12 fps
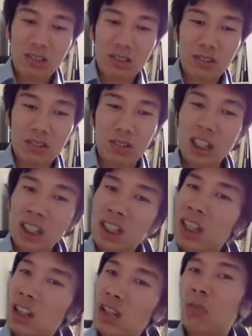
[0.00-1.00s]
その先
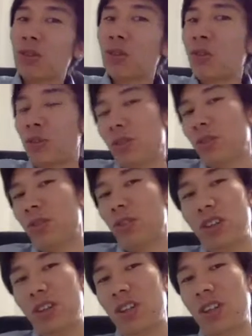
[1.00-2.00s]
にあるものを、
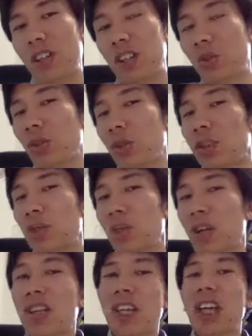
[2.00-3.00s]
えー、仕事として
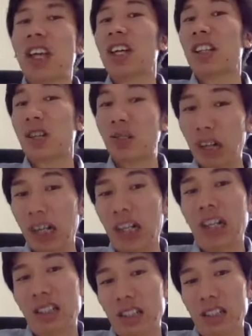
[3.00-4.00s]
持たなきゃいけないんだとか、
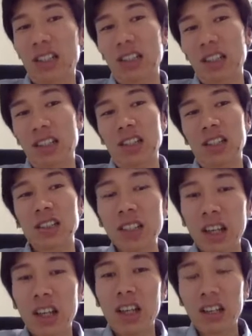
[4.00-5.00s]
うんう
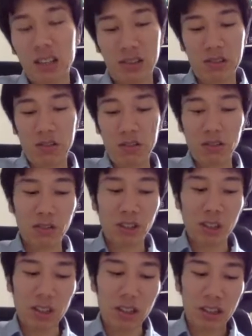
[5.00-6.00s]
ん、ね、あの、そういうの
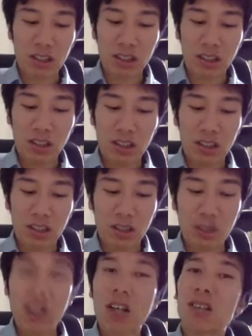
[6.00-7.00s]
が、えー、
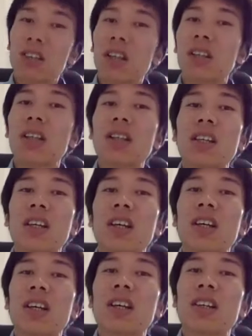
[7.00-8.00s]
明確になったんで、
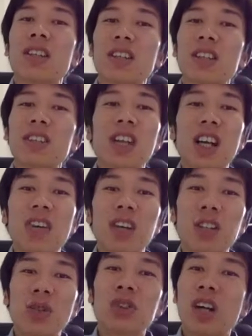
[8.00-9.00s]
うん、単純にあれは
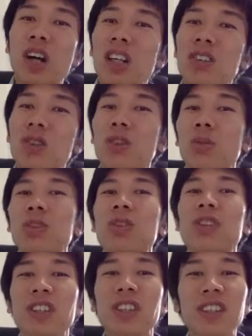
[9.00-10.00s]
一つの話として面
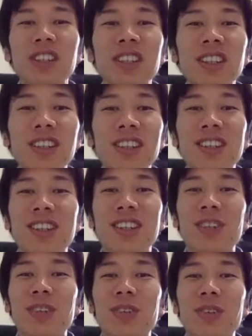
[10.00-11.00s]
白いです。う
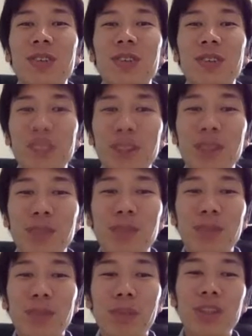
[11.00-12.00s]

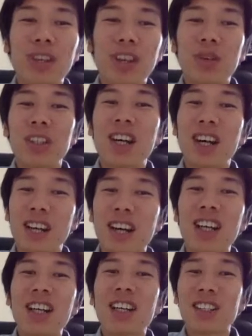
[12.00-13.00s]
ん、パートナーの世界
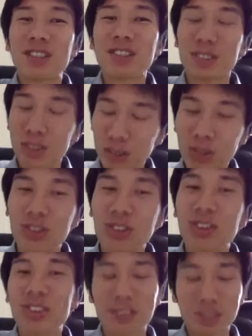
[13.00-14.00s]
関係なく。そうで
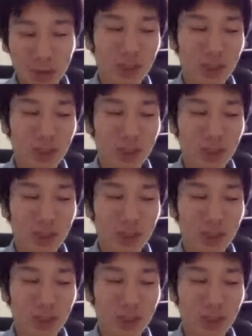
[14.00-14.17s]
すよね。